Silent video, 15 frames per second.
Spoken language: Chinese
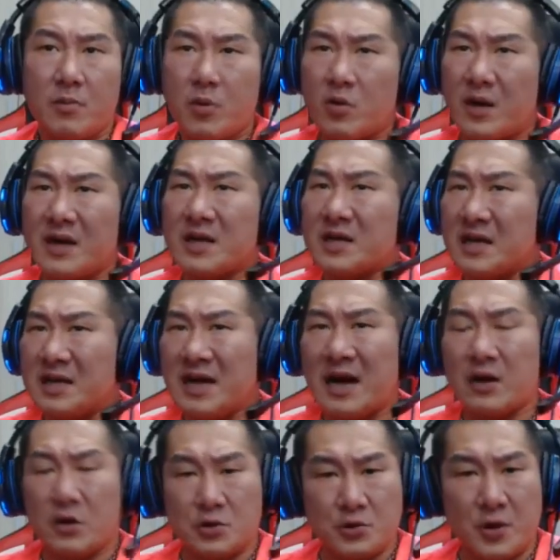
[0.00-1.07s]
不管你囡
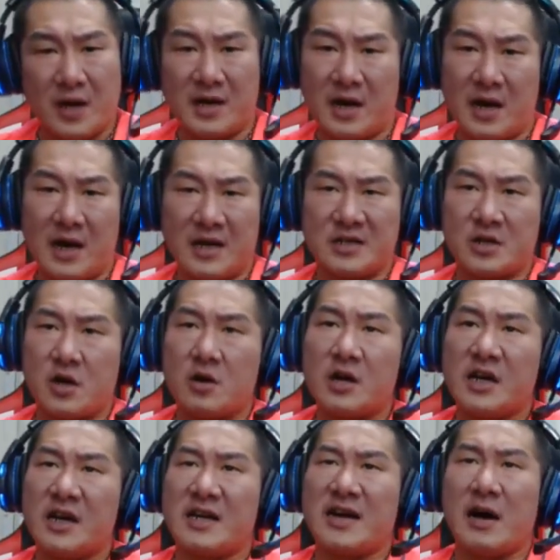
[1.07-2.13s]
仔落选啦，还是讲
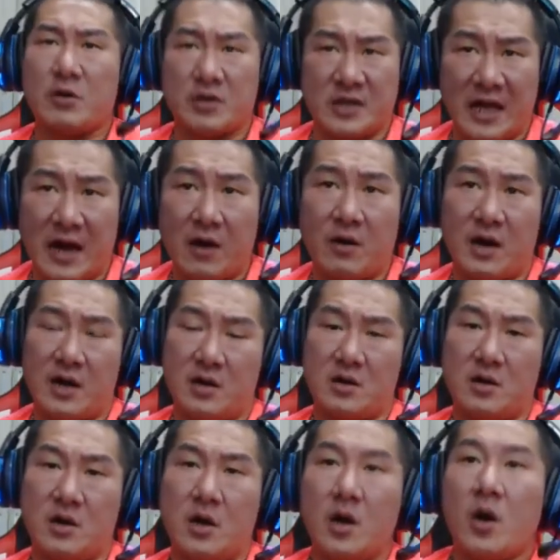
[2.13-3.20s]
你人家有调啊，
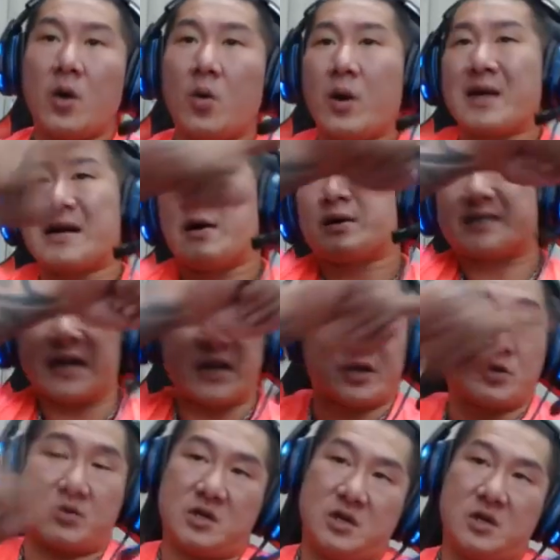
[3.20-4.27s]
我会把我送你
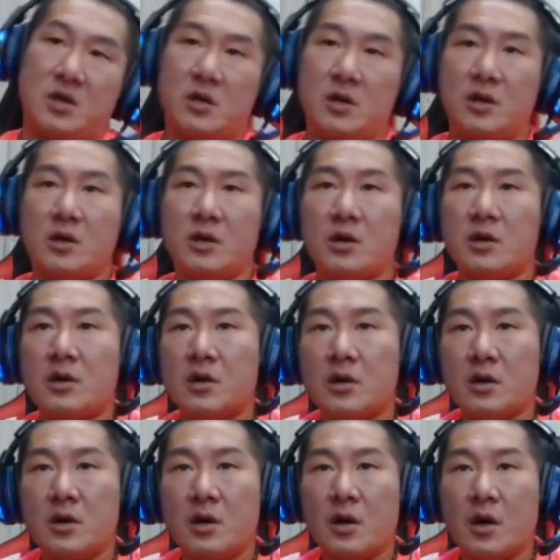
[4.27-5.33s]
出去，
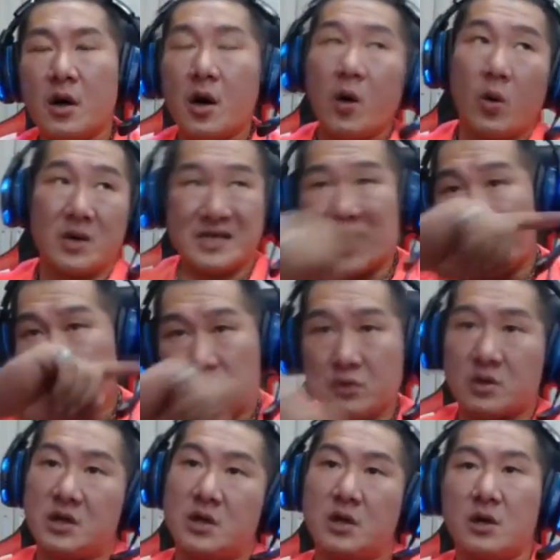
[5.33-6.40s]
我送你出
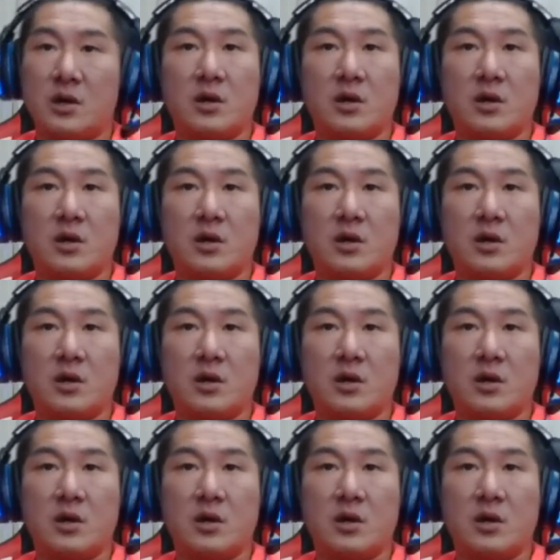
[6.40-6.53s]
去。